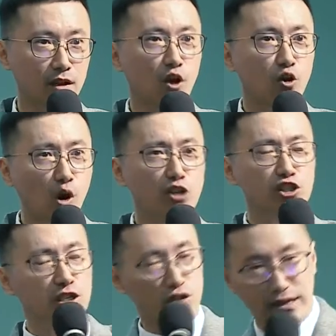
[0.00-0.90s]
过去
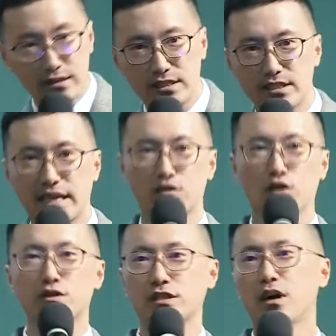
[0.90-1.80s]
传直销都
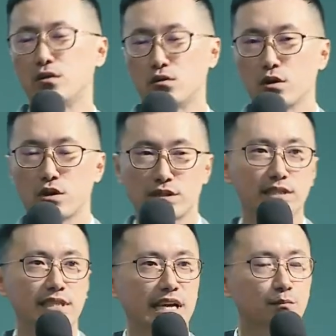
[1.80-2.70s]
是很多都是
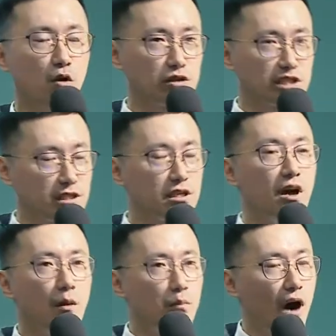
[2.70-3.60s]
这个模式，
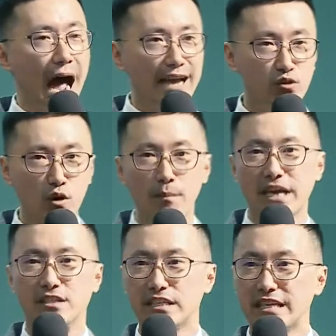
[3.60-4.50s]
不过爱多美
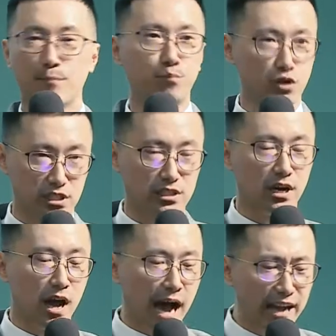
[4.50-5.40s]
今天不是。
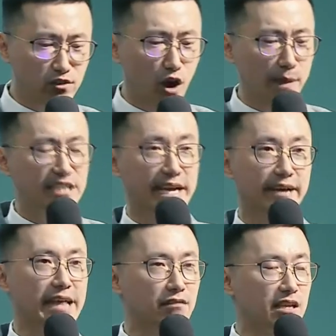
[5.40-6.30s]
爱多美强
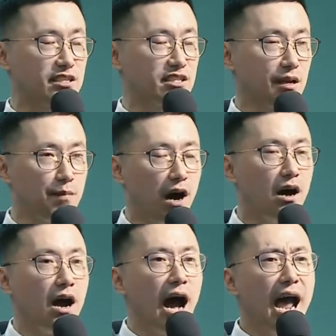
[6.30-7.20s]
调的是什么？
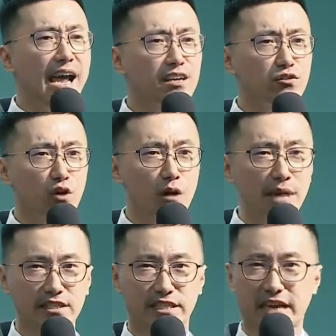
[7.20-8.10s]
爱多美
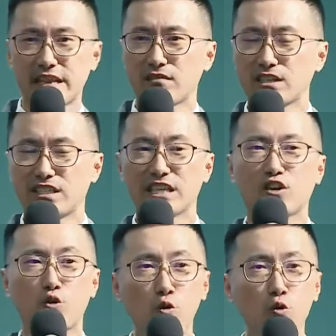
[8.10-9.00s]
强调的是
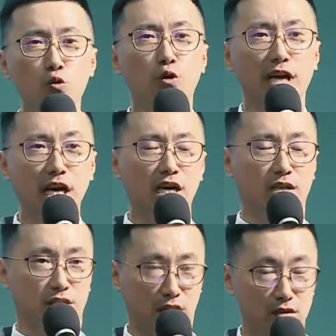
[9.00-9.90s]
顾客
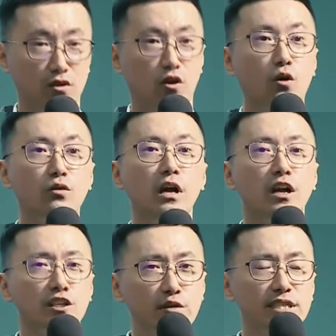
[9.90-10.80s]
成功，
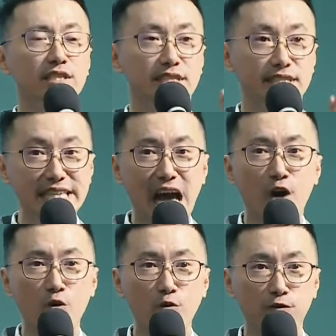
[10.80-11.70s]
就是
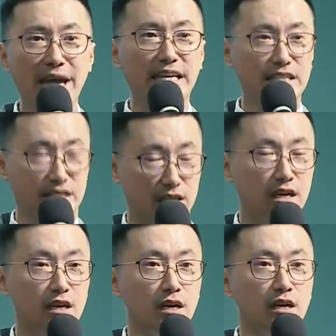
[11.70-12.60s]
消费者。
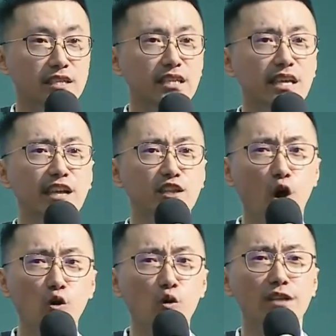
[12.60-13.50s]
今天
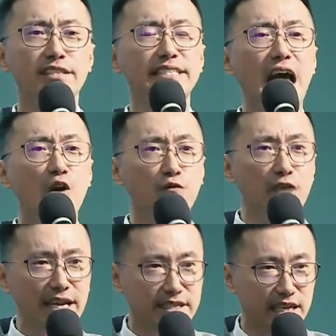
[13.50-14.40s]
通过消
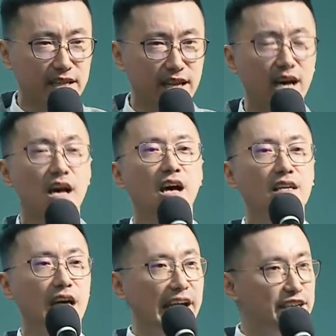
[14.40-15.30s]
费者呢，
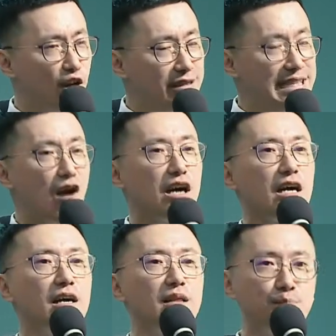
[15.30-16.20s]
可以用到
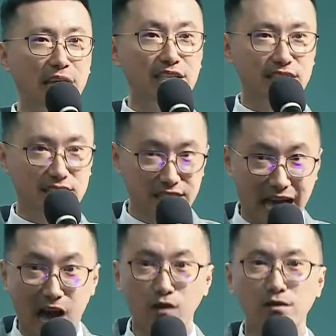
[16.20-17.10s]
很品质
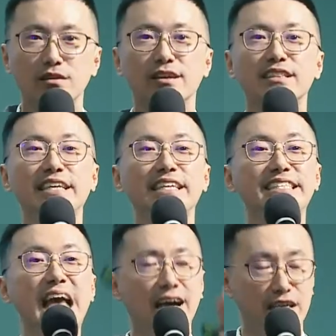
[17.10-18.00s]
高、低
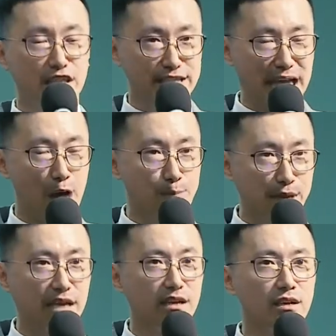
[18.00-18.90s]
价格的产品
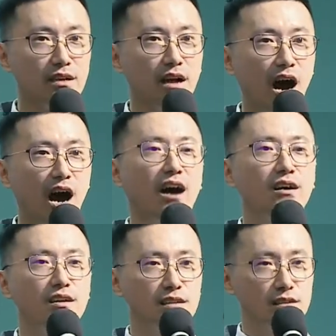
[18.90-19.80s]
啊，
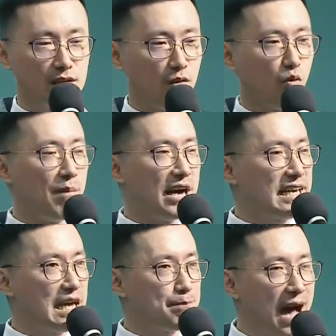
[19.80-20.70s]
我们可
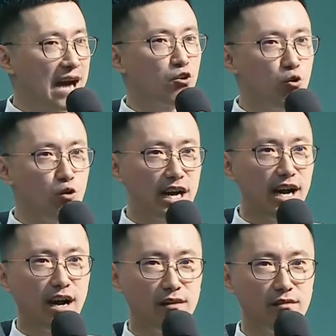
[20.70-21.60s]
以帮顾客